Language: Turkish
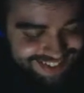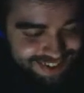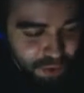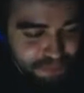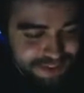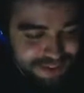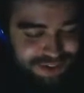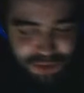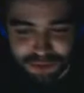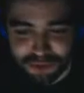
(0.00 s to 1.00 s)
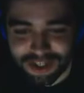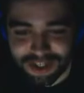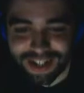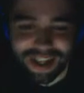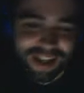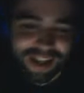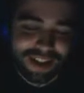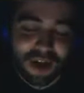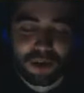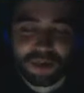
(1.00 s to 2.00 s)
Opsiyonlu. Hani daha
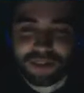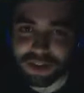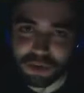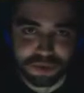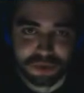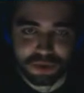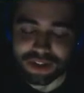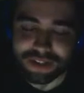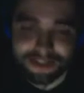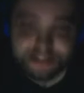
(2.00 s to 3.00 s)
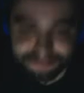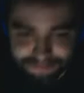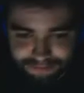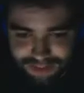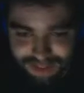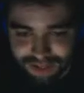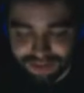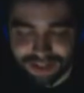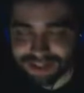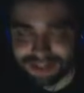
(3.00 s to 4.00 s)
farklı opsiyonları var. Daha
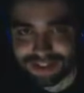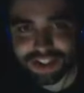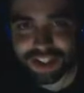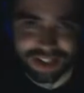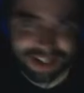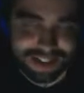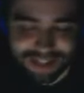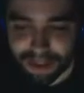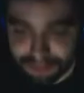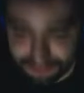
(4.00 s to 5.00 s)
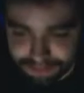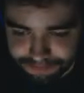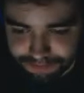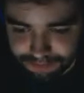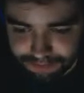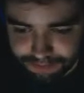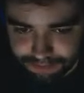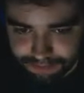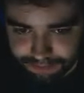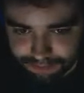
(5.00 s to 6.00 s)
farklı seçeneklere sahip.
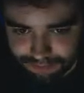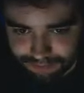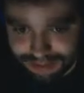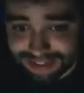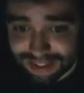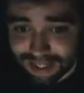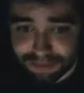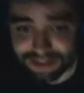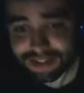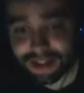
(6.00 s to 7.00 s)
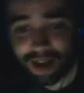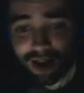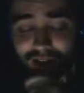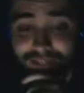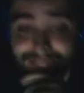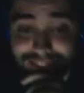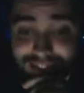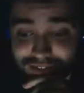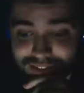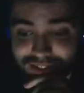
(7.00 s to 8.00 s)
Sahipsiz. Vesaire
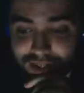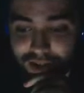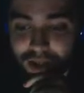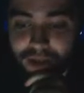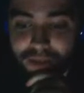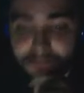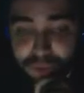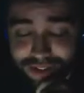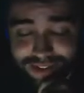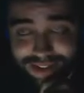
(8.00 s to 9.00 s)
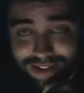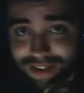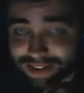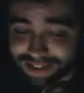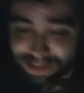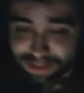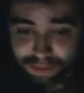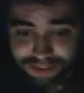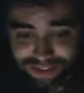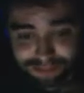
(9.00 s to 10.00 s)
vesaire. Bu yaratıkları altınız yapabilirsiniz.
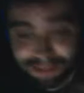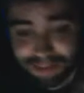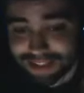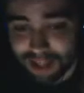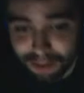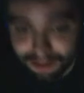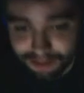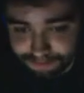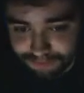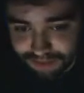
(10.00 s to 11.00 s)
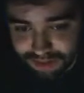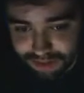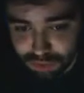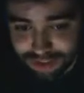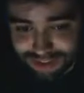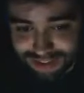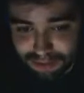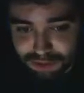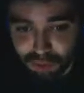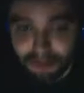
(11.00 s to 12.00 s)
Mesela ben e, yüksek senemesi
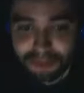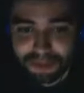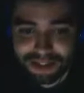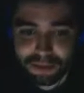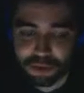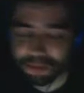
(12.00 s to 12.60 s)
normali bitirebiliyorum.